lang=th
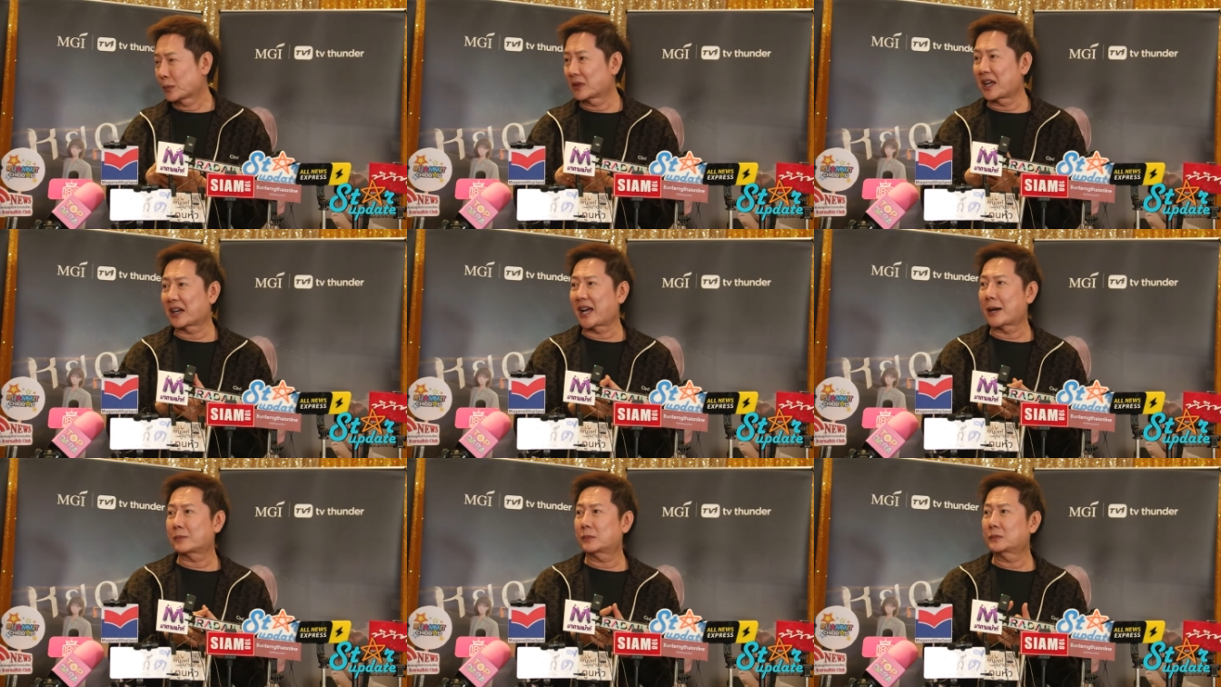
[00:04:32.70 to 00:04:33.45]
นะค
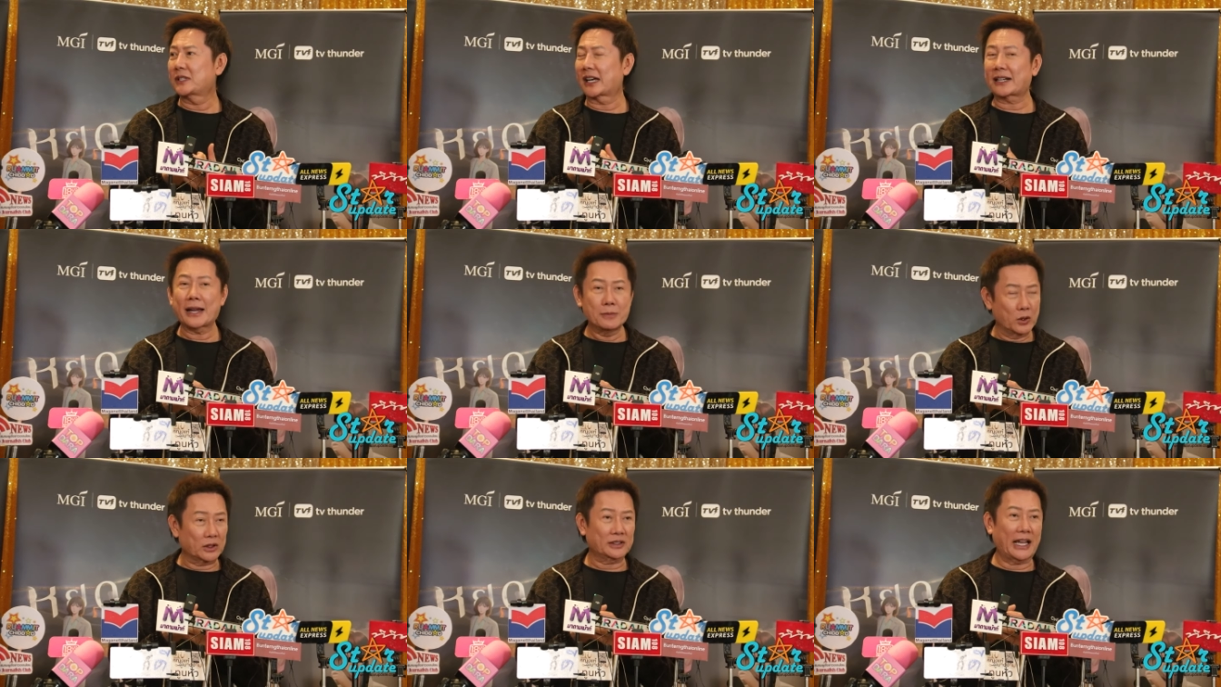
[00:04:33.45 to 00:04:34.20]
รับยังได้
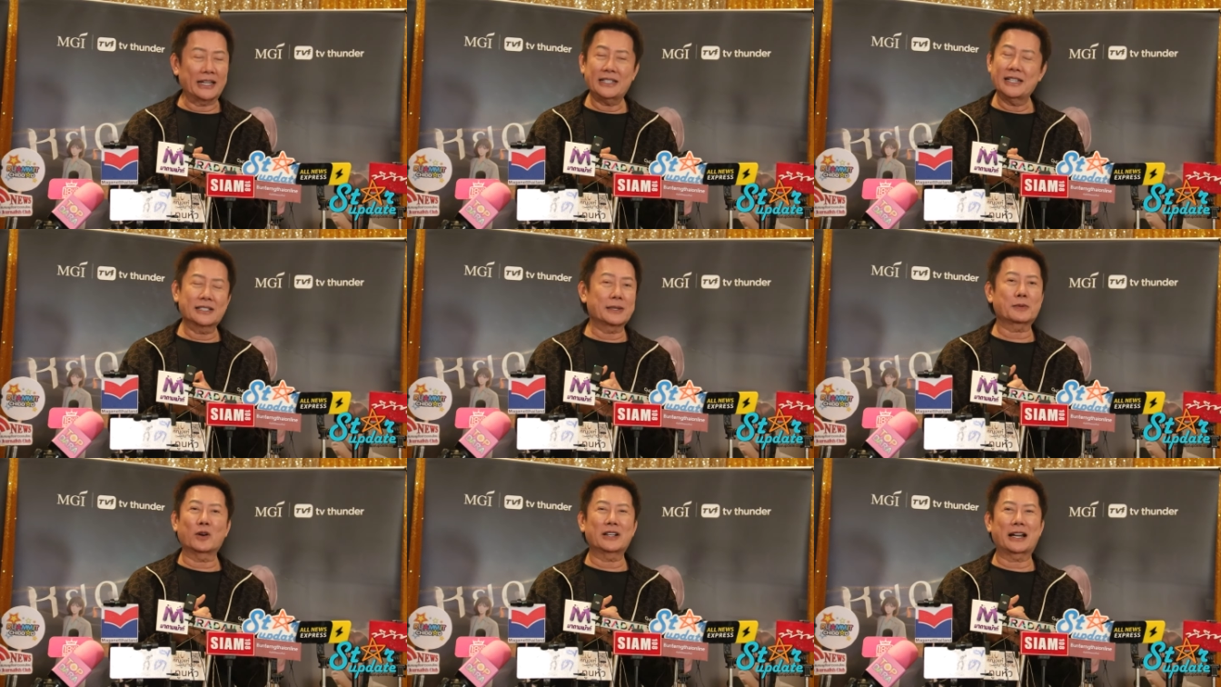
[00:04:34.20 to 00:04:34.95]
หมดแต่
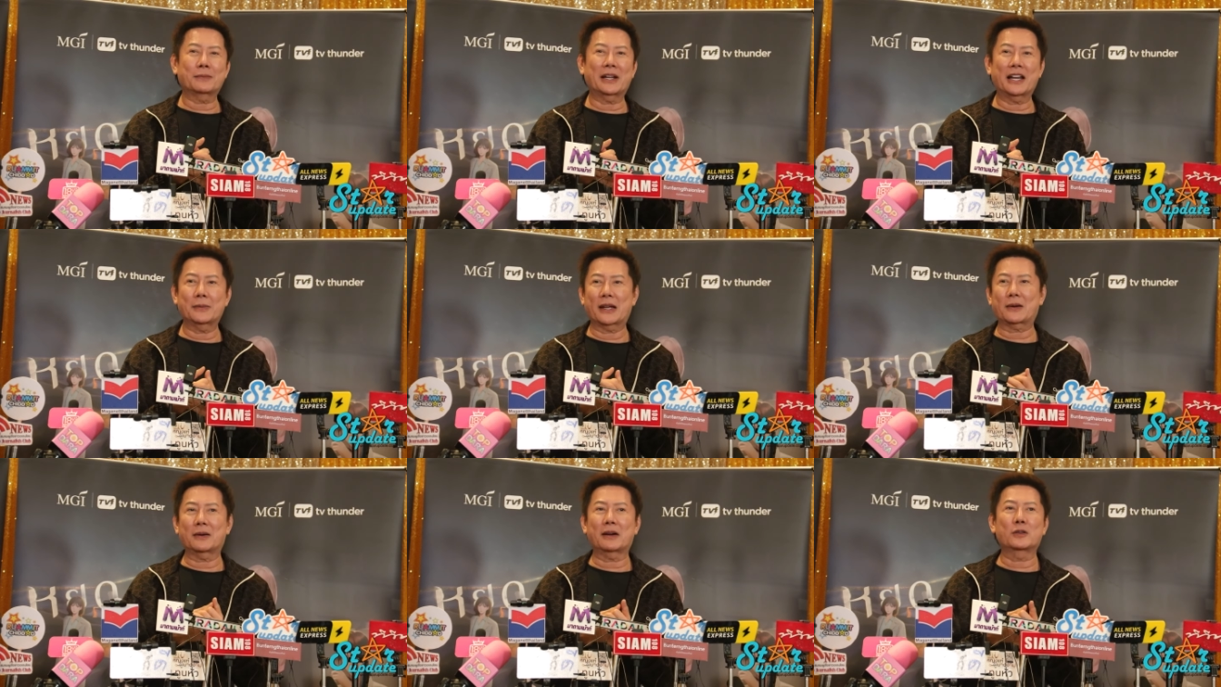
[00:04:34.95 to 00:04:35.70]
20 คนนั้นไม่ได้หมา
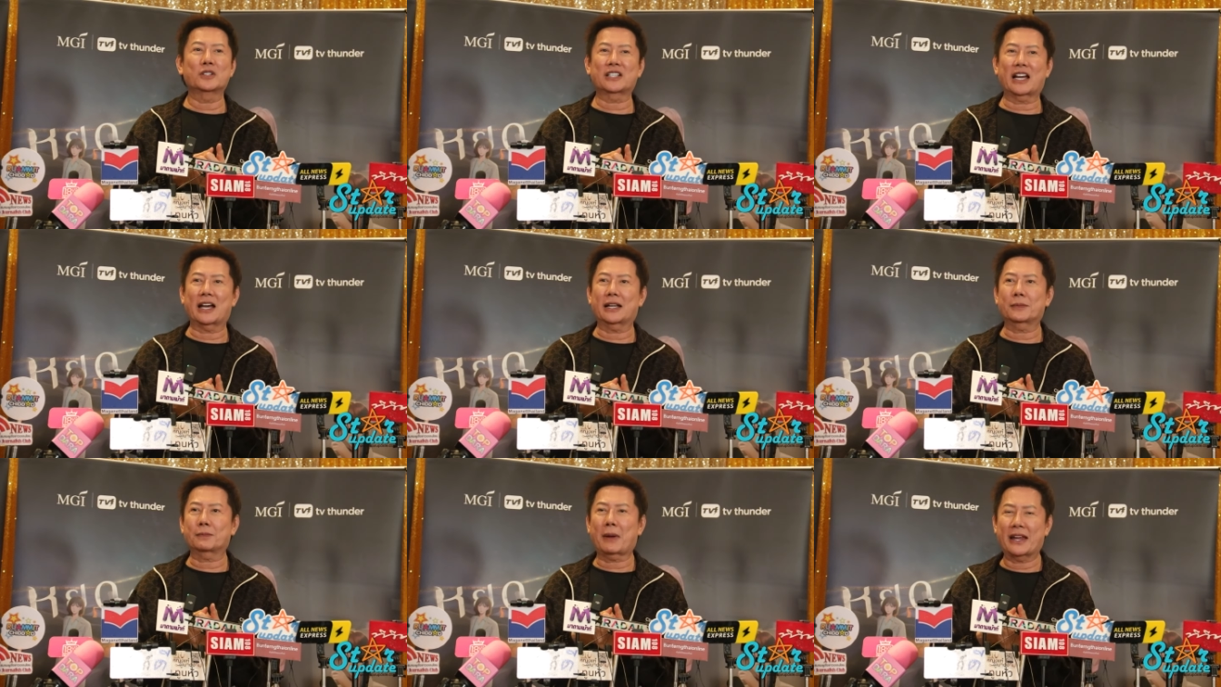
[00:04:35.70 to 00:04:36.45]
ยความว่าคุณจะ
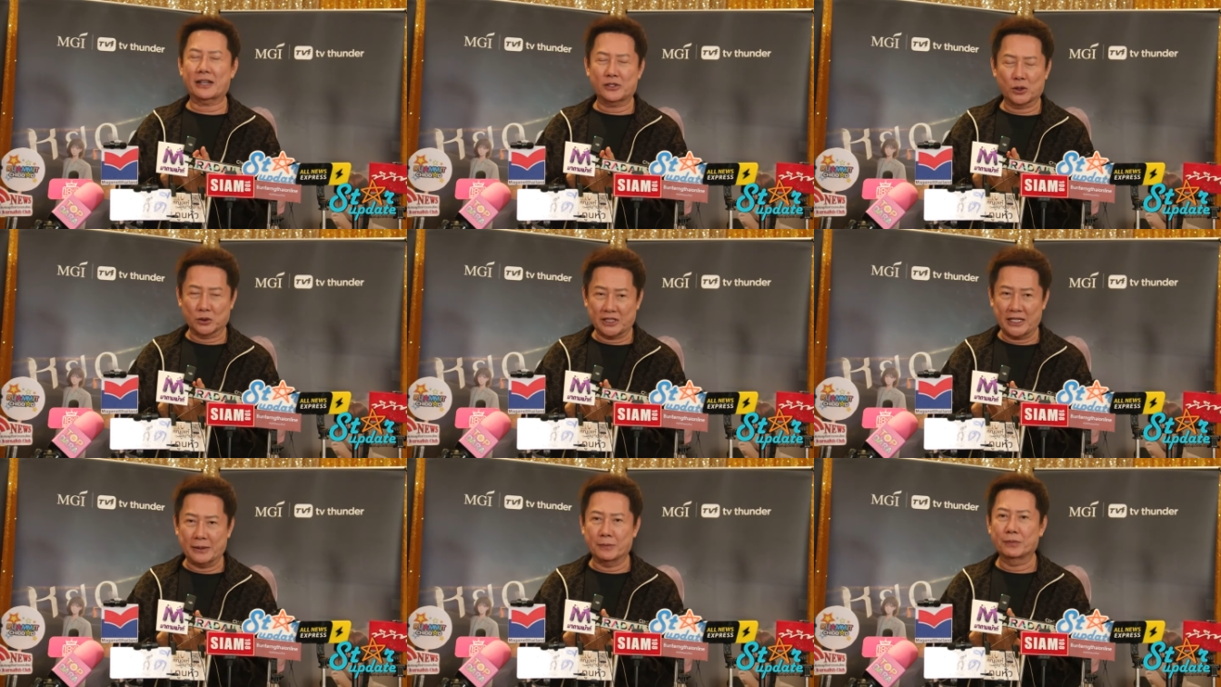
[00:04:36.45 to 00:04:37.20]
ไปสู่
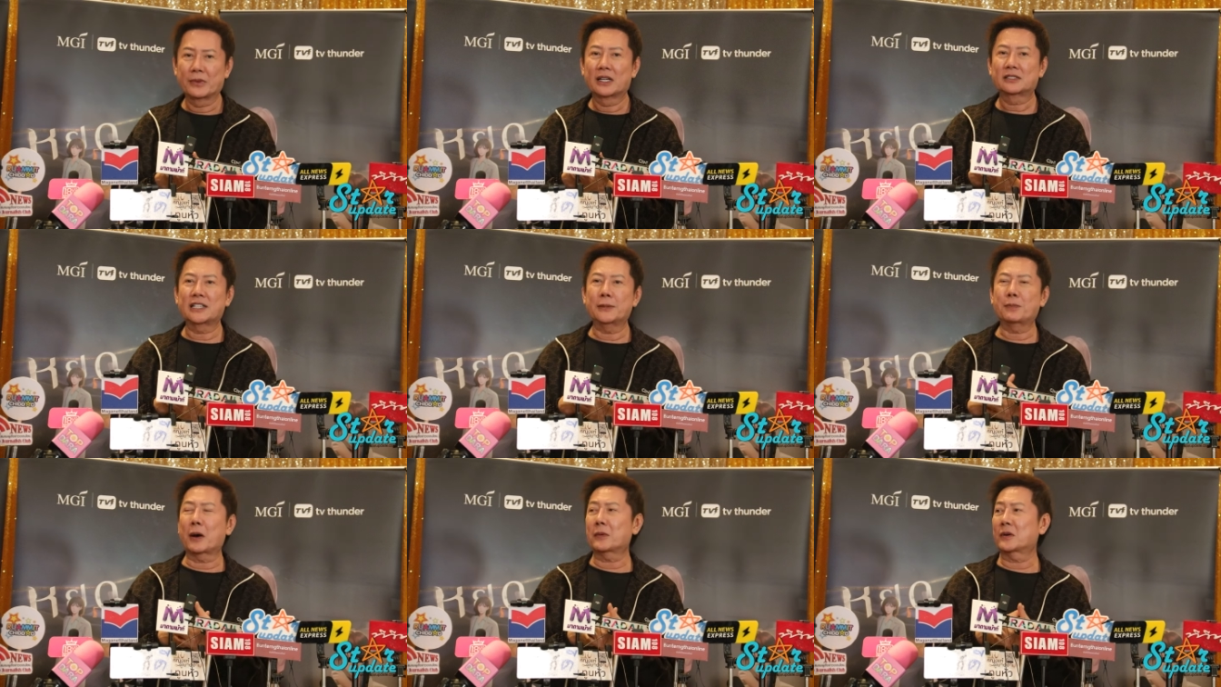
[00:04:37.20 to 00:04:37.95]
ทีมที
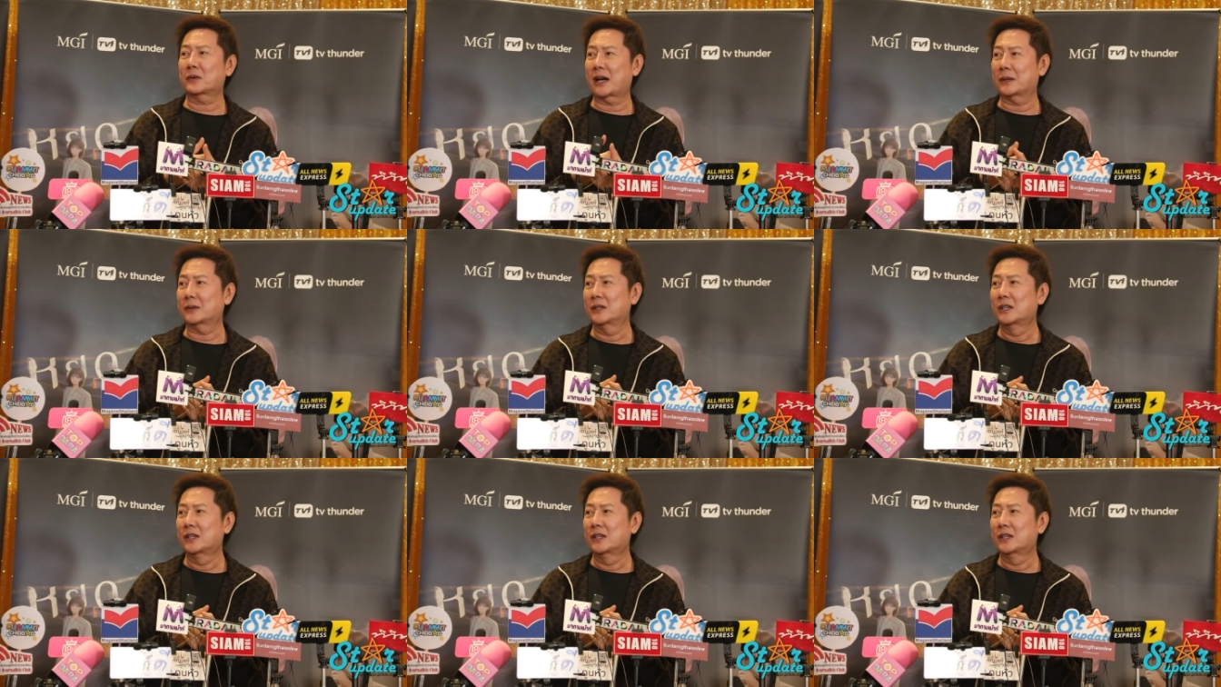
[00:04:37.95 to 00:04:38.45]
ป๊อปของเรา